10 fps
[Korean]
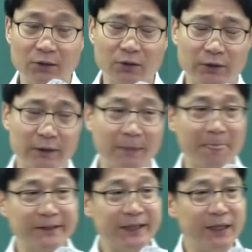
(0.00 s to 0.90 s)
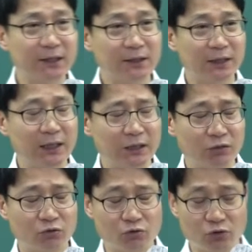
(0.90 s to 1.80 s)
그럴 때 얘네들 사이
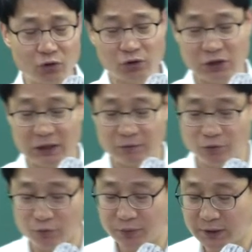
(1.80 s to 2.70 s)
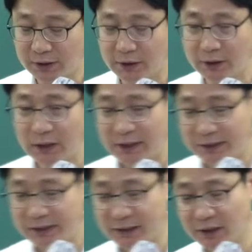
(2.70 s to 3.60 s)
징수 순서는 체납 준비 1등,
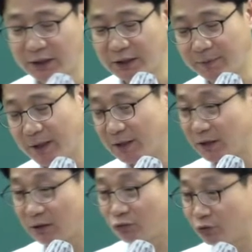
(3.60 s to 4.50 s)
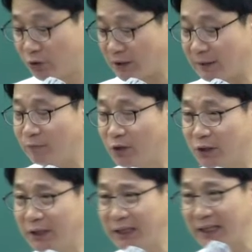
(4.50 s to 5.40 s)
2등이 지방세나 국세,
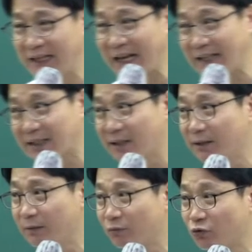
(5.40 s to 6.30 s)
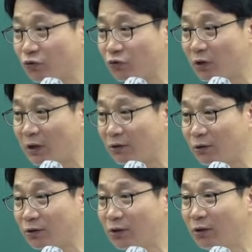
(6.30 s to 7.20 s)
3등이 가상금 순서라는
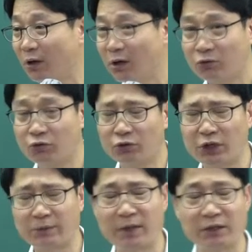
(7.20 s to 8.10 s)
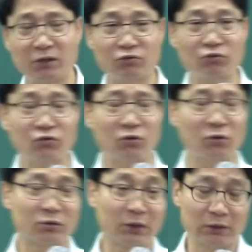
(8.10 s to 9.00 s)
거. 그죠? 국세 지방세는 순서
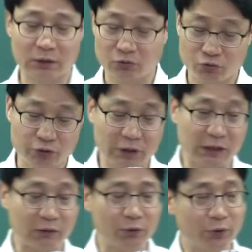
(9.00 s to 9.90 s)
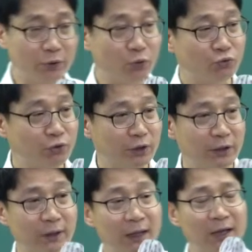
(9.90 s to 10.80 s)
저, 저 순위가 같고요.
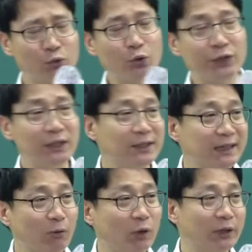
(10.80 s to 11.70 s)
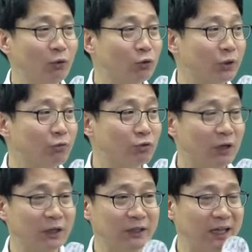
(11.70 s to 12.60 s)
동순인데 조세들 상호간에 어떤 게
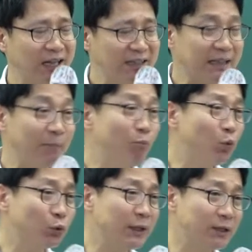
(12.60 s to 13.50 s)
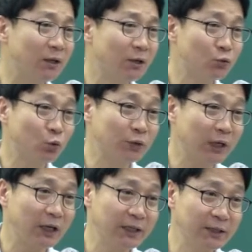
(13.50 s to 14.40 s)
우선하느냐? 담보된
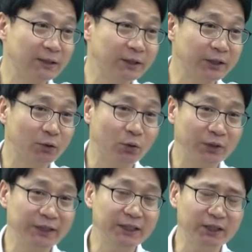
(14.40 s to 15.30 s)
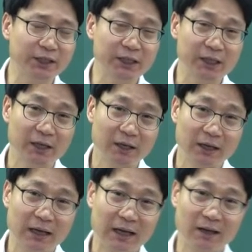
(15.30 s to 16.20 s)
조세가 1등이고 2등이
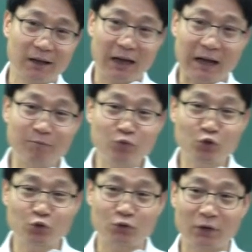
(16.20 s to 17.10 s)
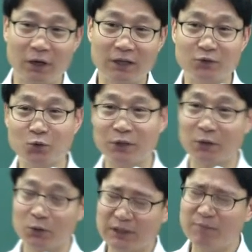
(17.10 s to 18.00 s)
압류 한
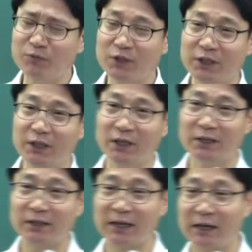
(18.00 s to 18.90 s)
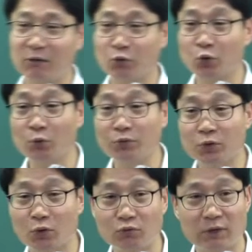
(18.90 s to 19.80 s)
조세고 3등이 달라고 교부
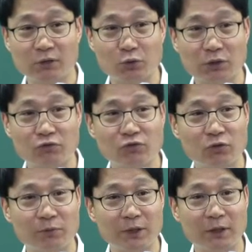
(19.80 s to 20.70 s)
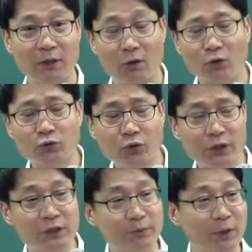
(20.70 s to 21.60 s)
청구한 조세 순서입니다. 어떤
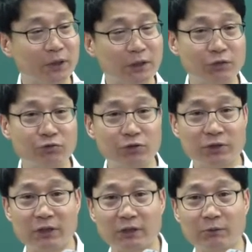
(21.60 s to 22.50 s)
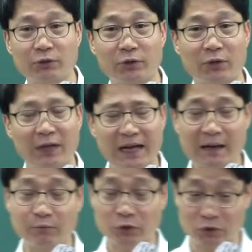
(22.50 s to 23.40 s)
게 집행하기가 쉬운지를 생각해 보세요.
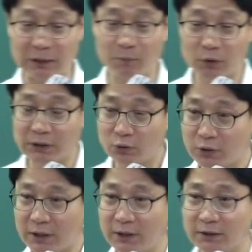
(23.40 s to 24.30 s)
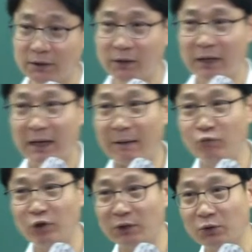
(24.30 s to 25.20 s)
앞, 저 담보된 조세가 1등,
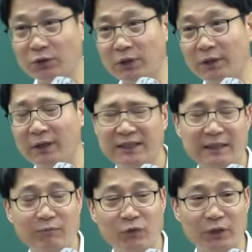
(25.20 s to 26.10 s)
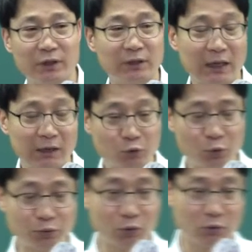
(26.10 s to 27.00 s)
압류한 조세 3등이 달라고
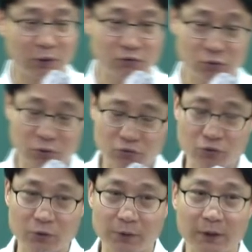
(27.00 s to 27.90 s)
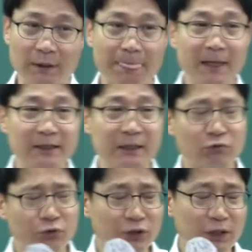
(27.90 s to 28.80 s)
교부 청구한 조세 순서입니다. 자,
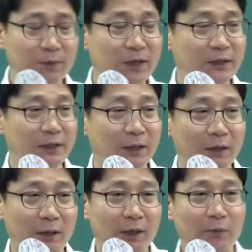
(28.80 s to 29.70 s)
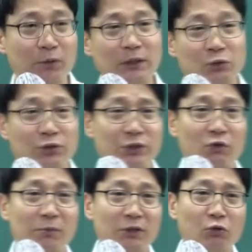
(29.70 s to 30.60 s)
국세 지방세보다
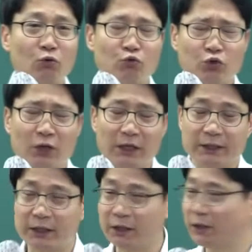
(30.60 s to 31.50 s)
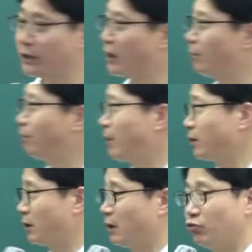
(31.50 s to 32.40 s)
조세채권보다 더 우선하는 게 있는데 제가
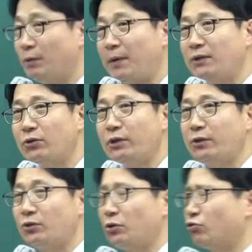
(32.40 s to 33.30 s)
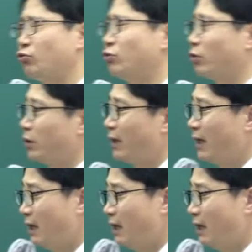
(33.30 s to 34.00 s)
지난주에 판서해 드렸어요. 순서를.